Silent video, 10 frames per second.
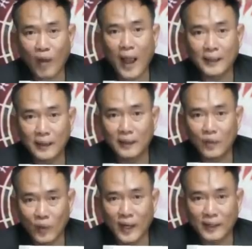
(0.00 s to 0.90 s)
วการเงินโด
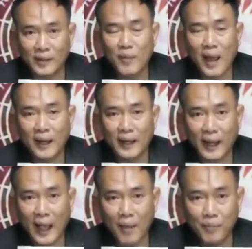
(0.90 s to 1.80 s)
ดเด่นขึ้นมาเลย
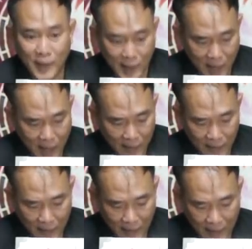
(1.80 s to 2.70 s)
นะครับ
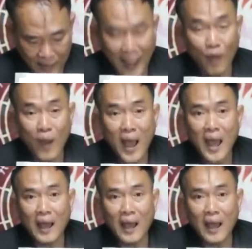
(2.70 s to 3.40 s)
แต่ว่า